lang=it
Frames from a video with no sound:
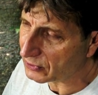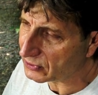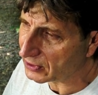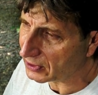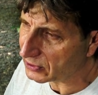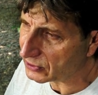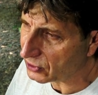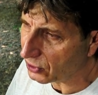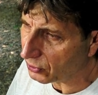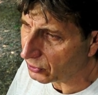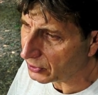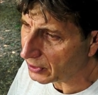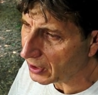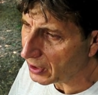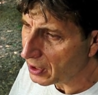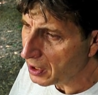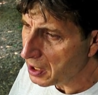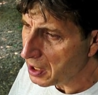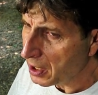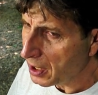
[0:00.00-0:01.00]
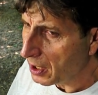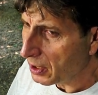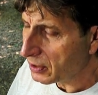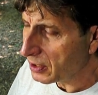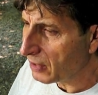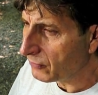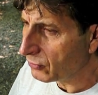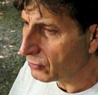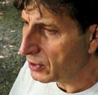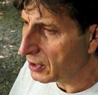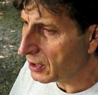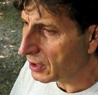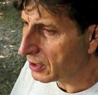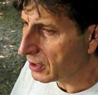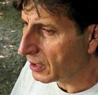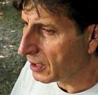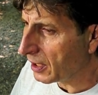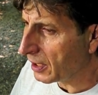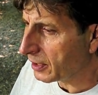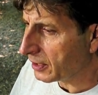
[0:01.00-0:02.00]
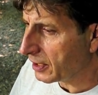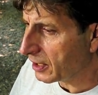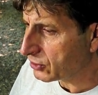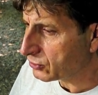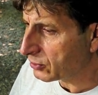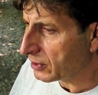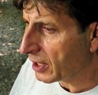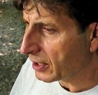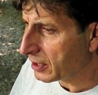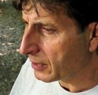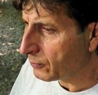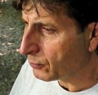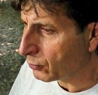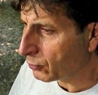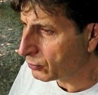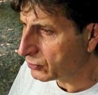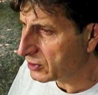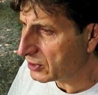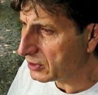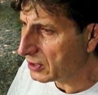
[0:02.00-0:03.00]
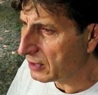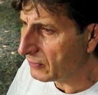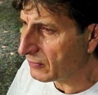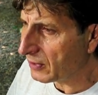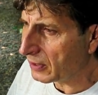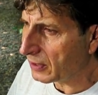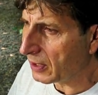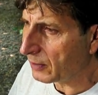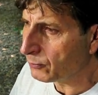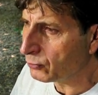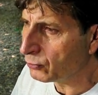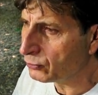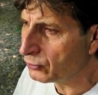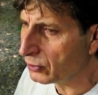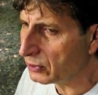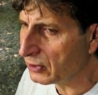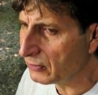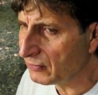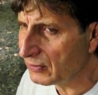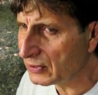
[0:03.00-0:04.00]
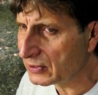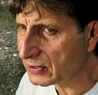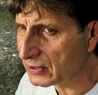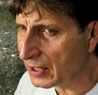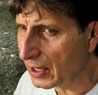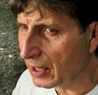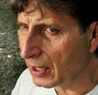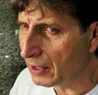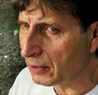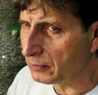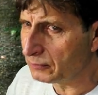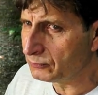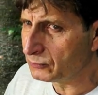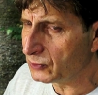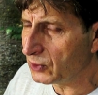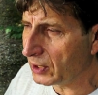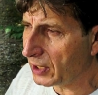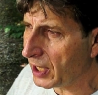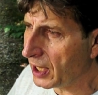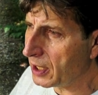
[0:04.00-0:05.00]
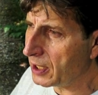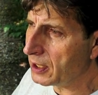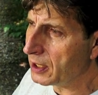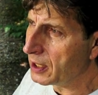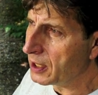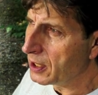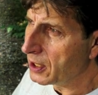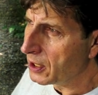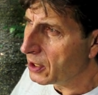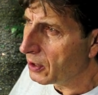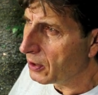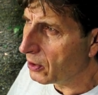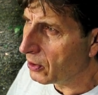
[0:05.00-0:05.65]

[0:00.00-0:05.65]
in questa zona. Devo dire che la reazione è anche positiva dal punto di vista, direi,